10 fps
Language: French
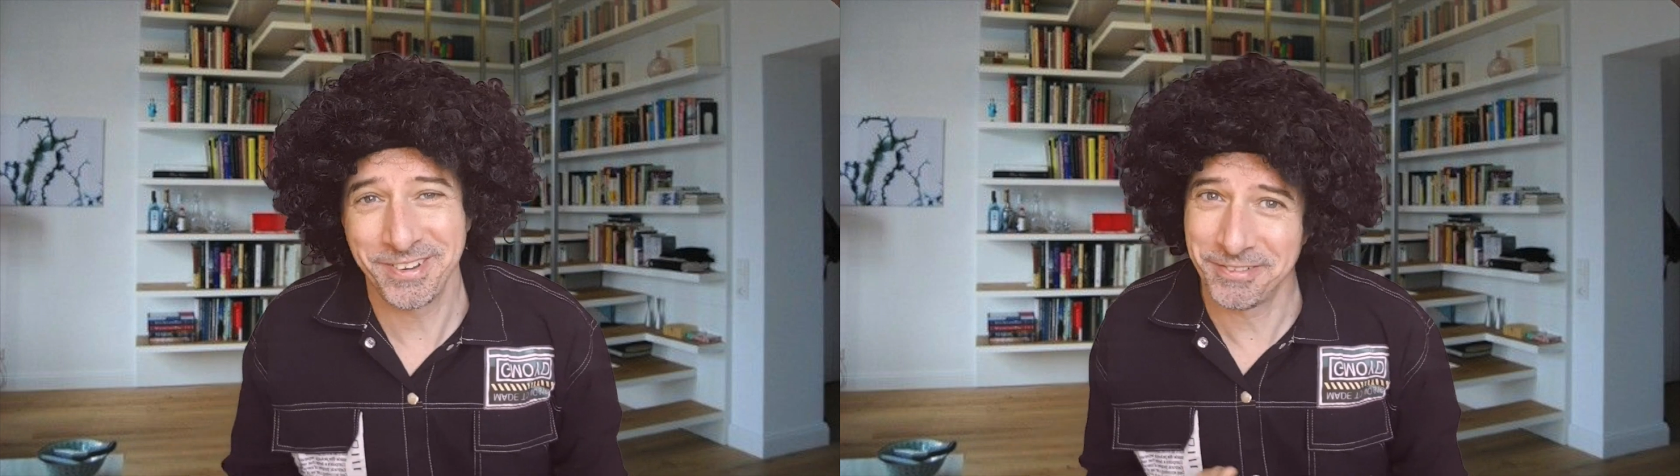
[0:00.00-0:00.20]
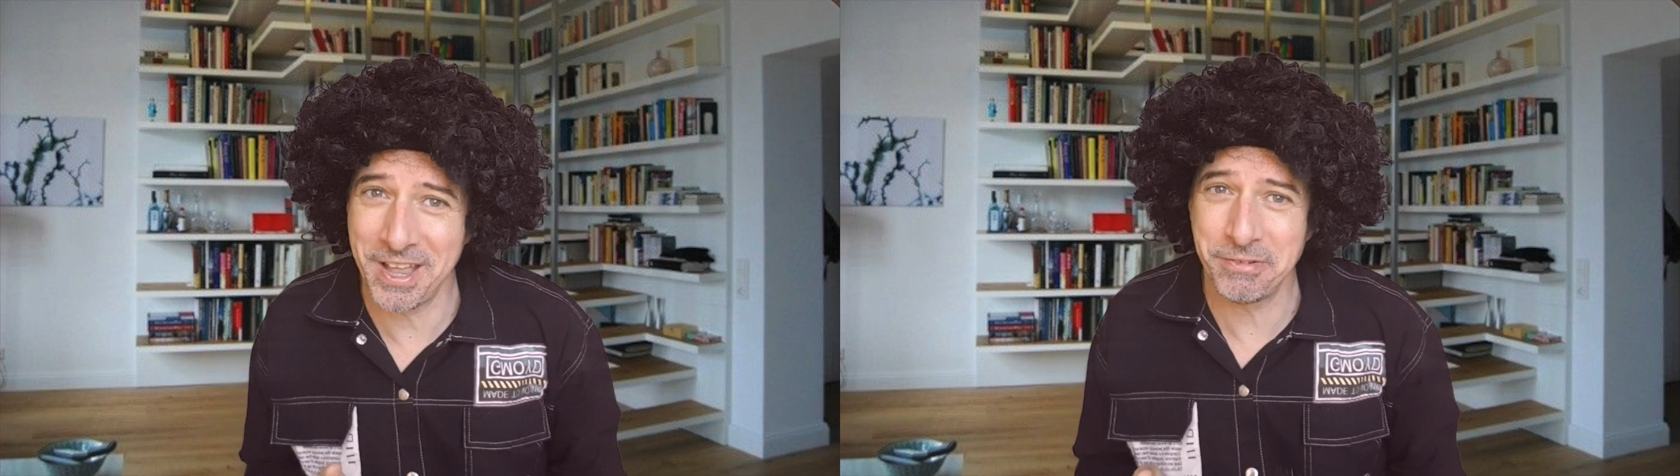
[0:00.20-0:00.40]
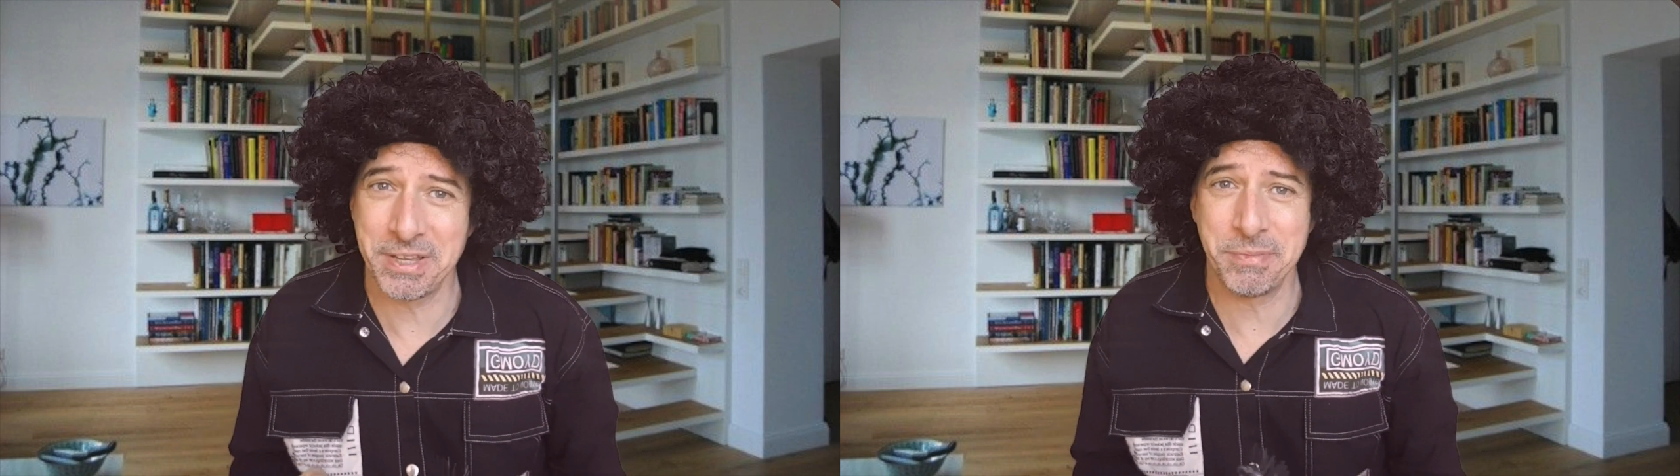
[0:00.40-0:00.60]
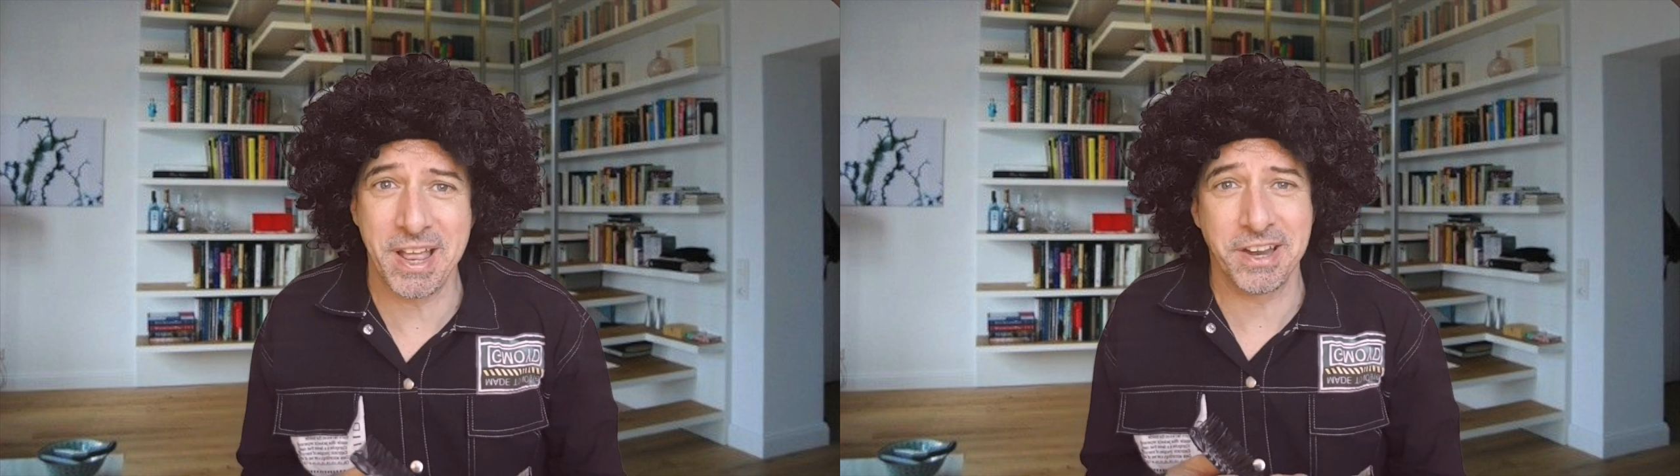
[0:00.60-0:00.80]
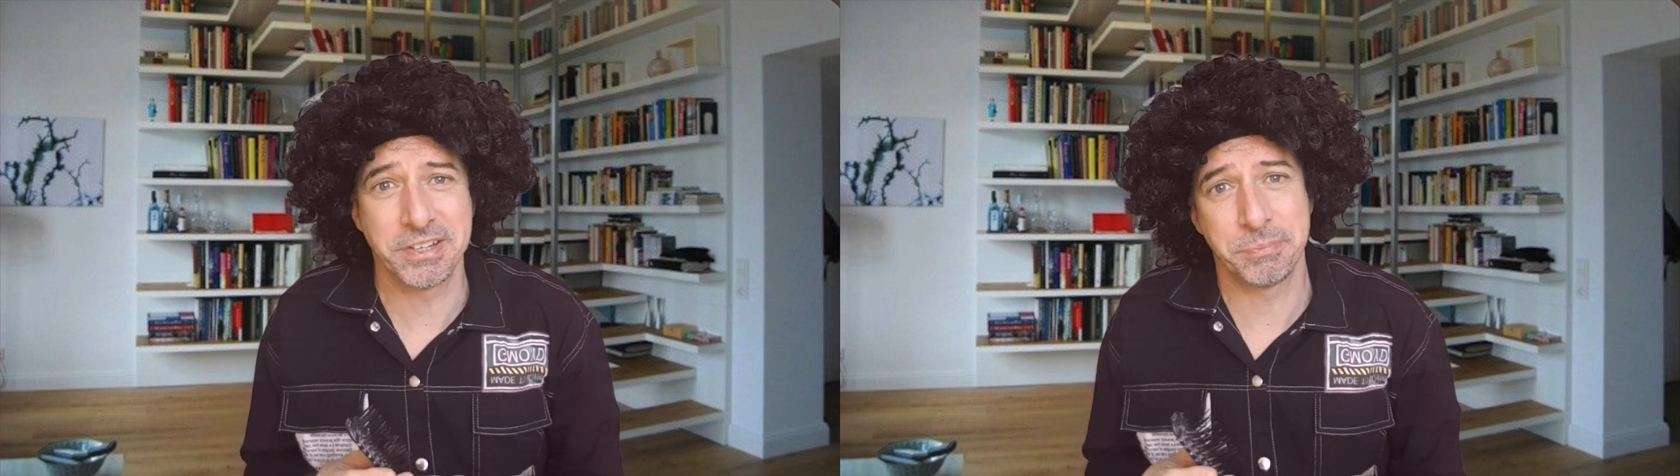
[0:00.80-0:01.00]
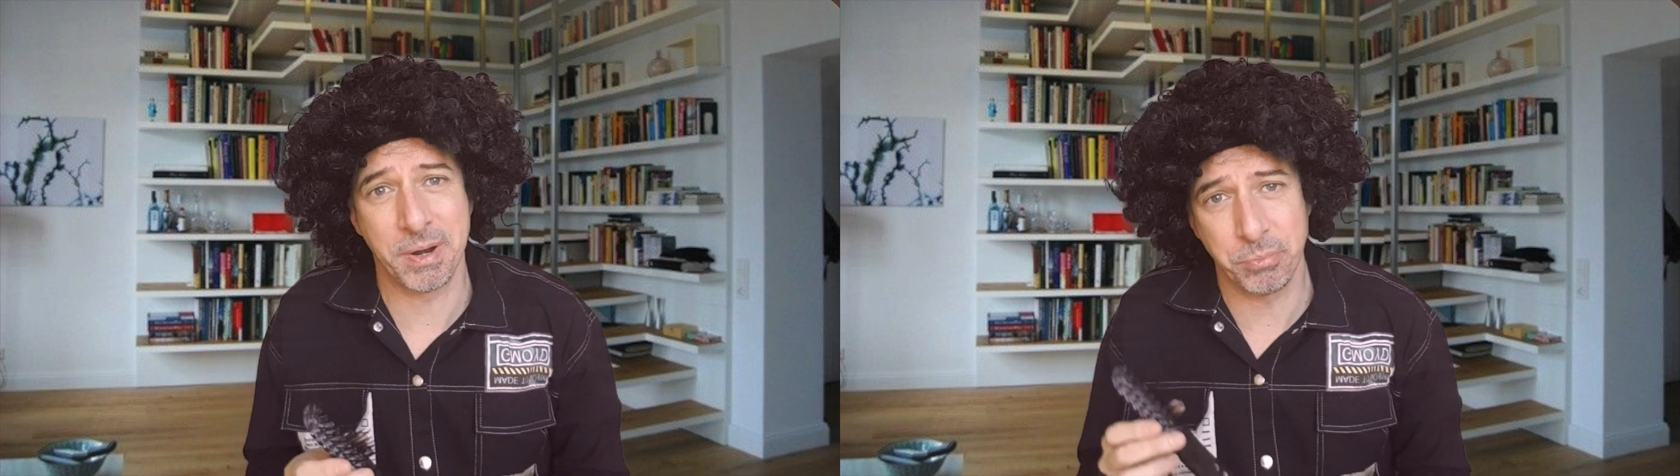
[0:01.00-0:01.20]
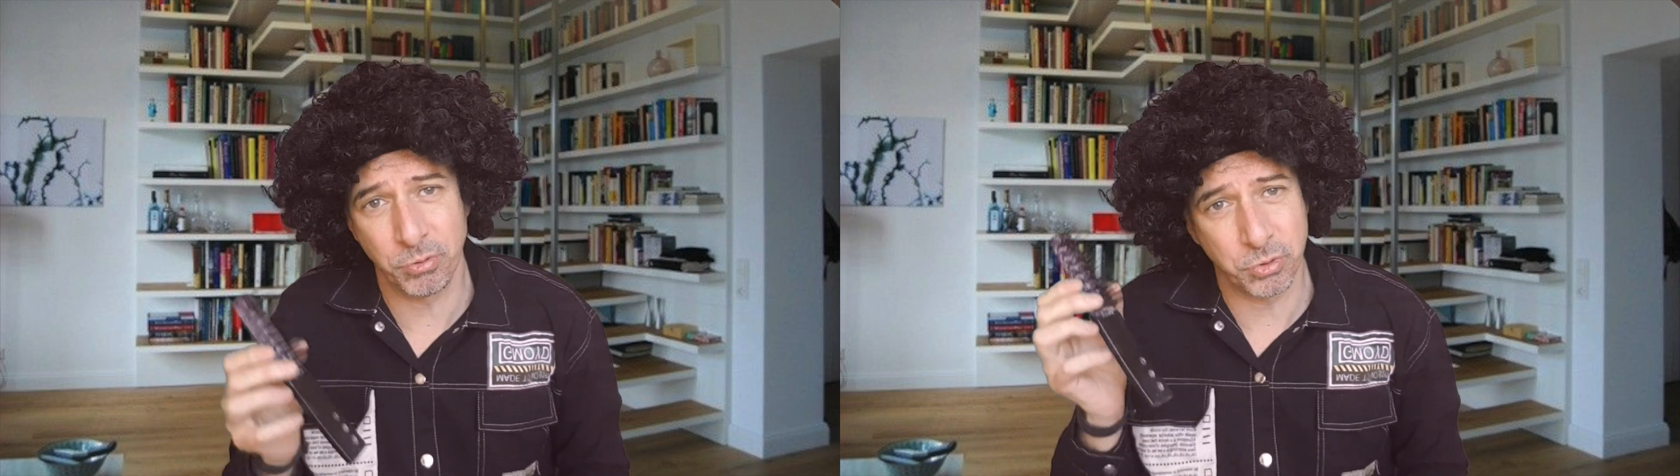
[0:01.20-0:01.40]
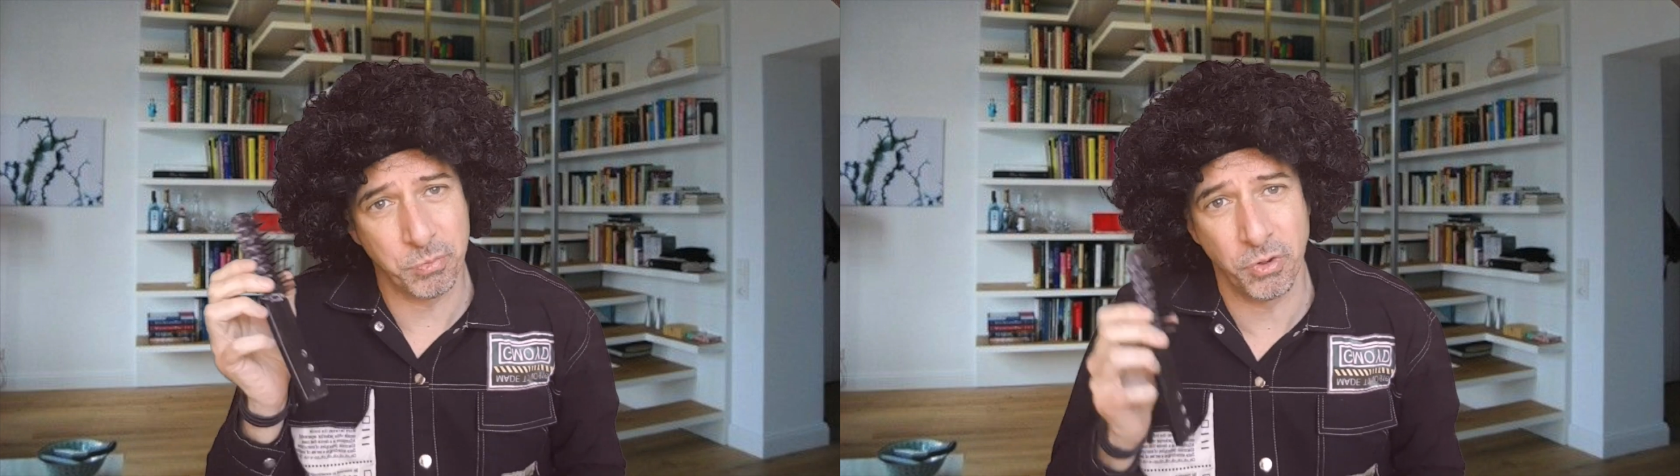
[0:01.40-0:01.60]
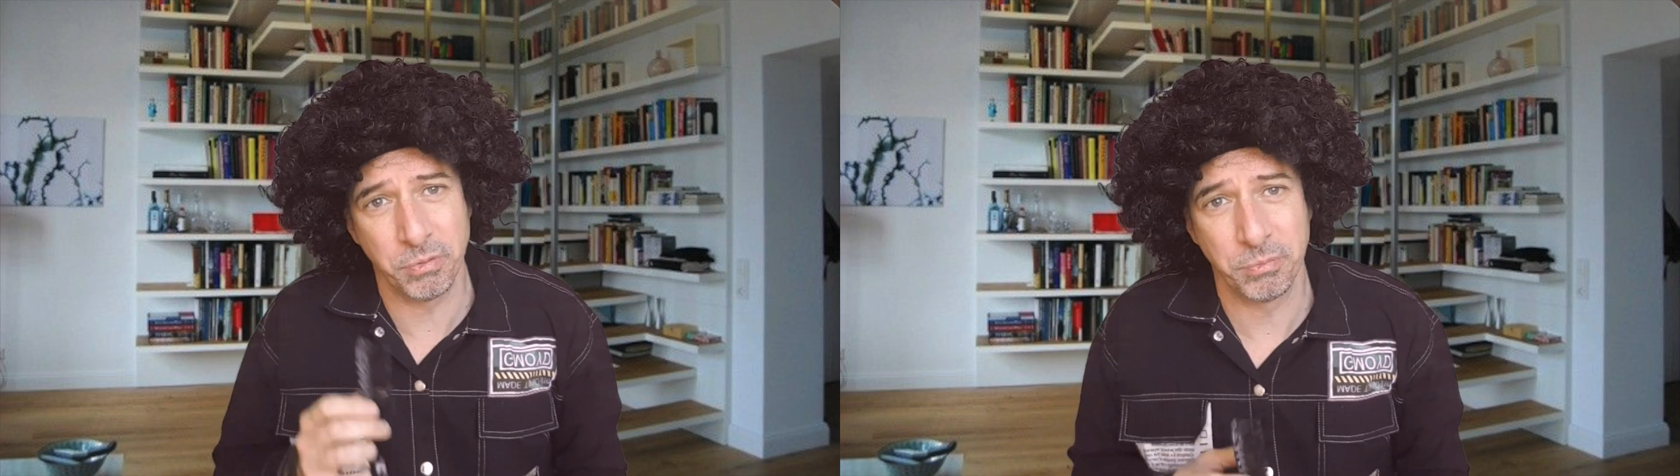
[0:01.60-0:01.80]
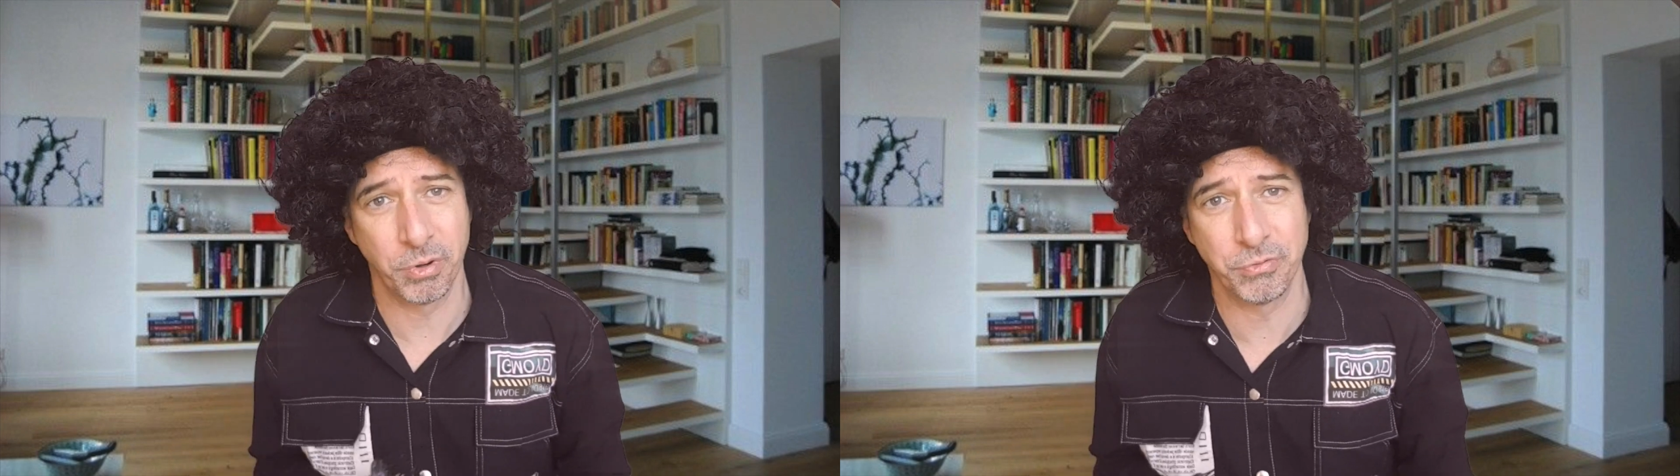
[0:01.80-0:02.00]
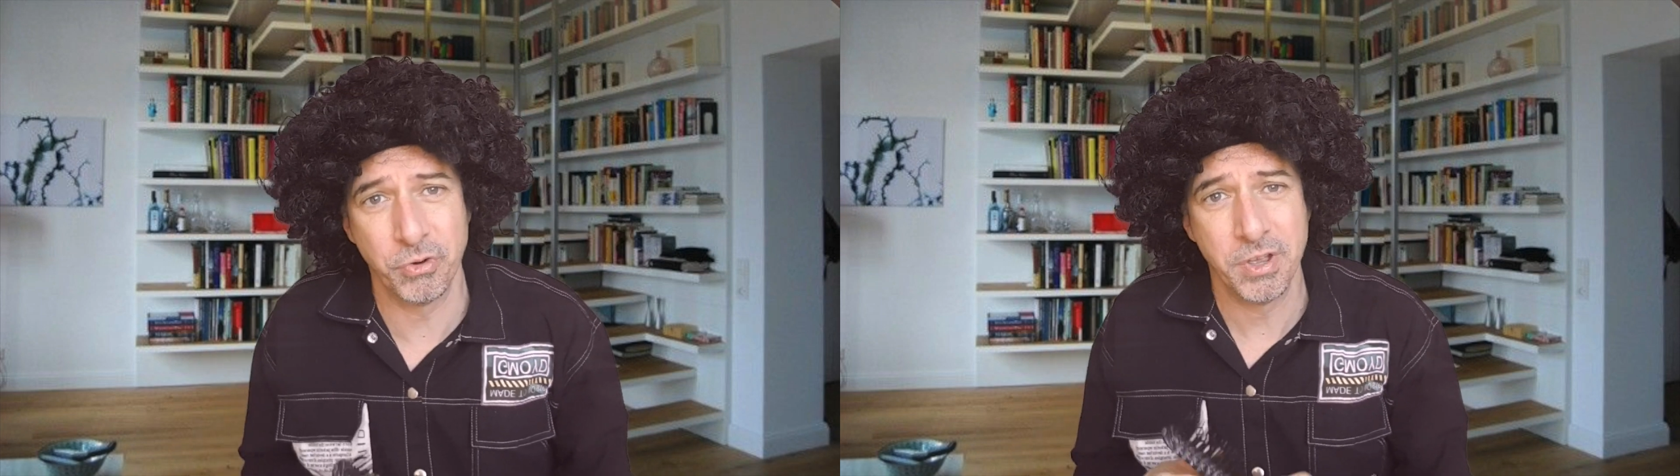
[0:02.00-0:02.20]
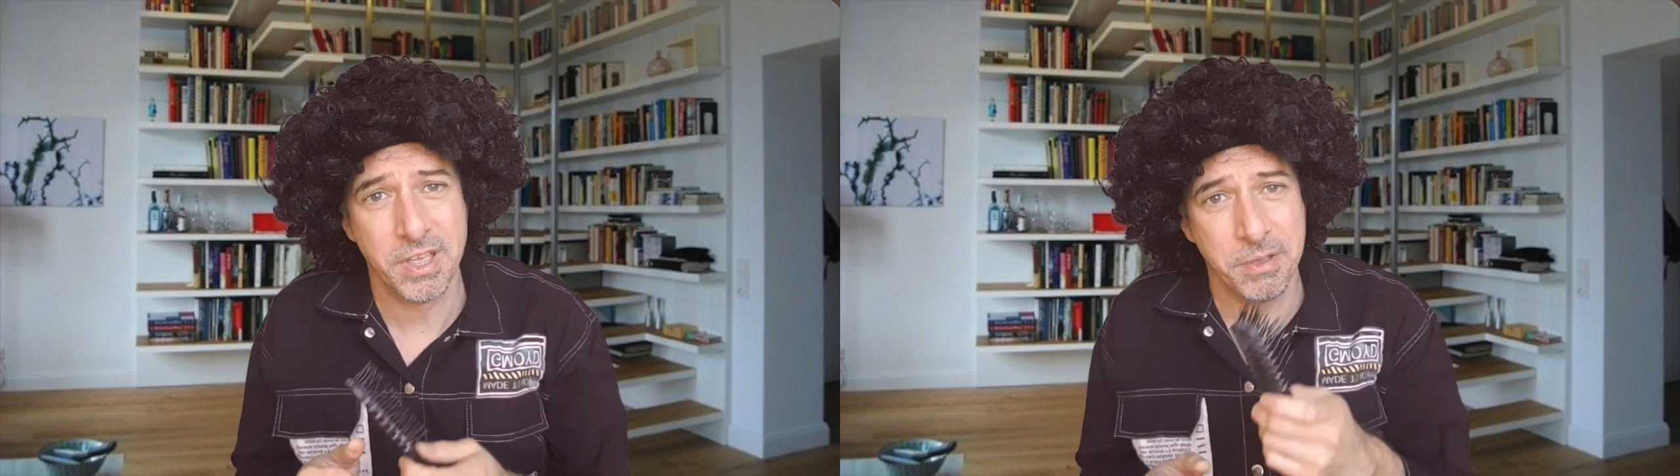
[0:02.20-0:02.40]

Ouais, oui, mais là, je parle pour tout le monde, pour vous.